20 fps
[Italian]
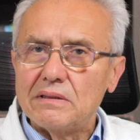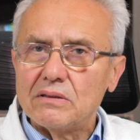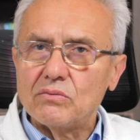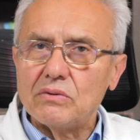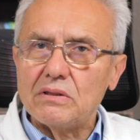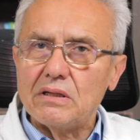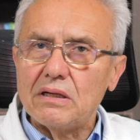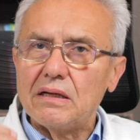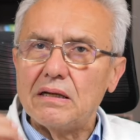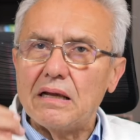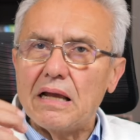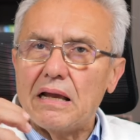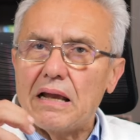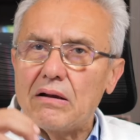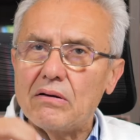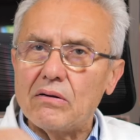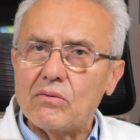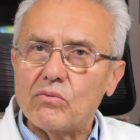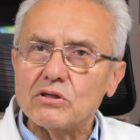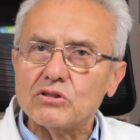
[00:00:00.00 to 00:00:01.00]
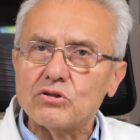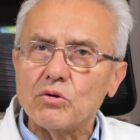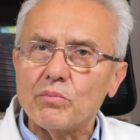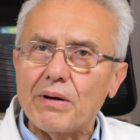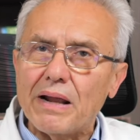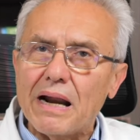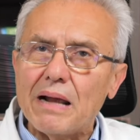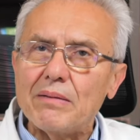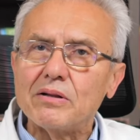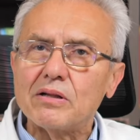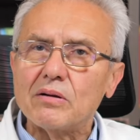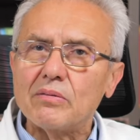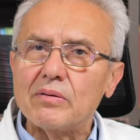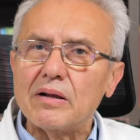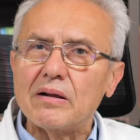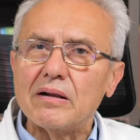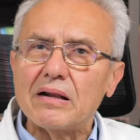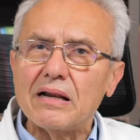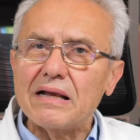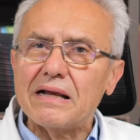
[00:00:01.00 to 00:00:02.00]
Quindi questo parametro
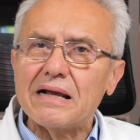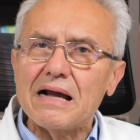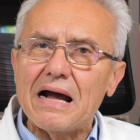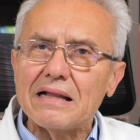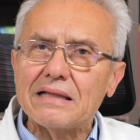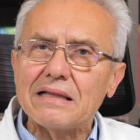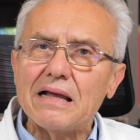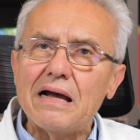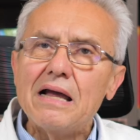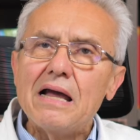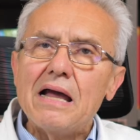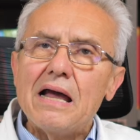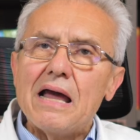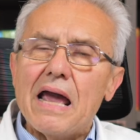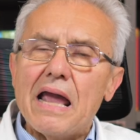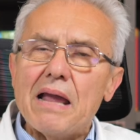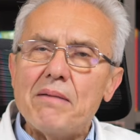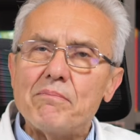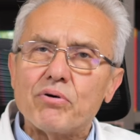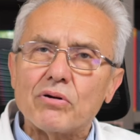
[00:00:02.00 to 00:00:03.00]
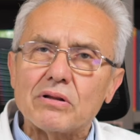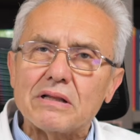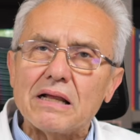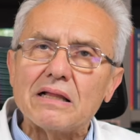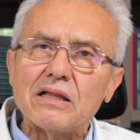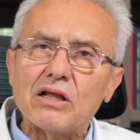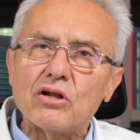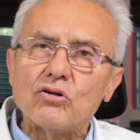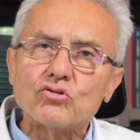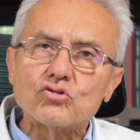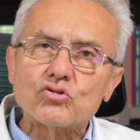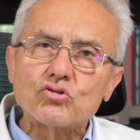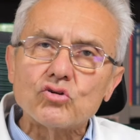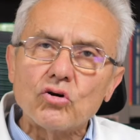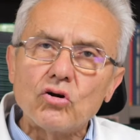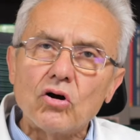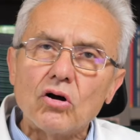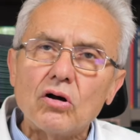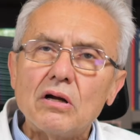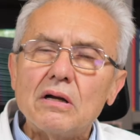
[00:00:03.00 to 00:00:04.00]
della glicata è importante non
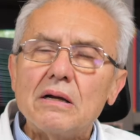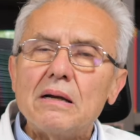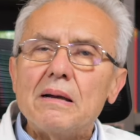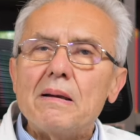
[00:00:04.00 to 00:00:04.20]
solo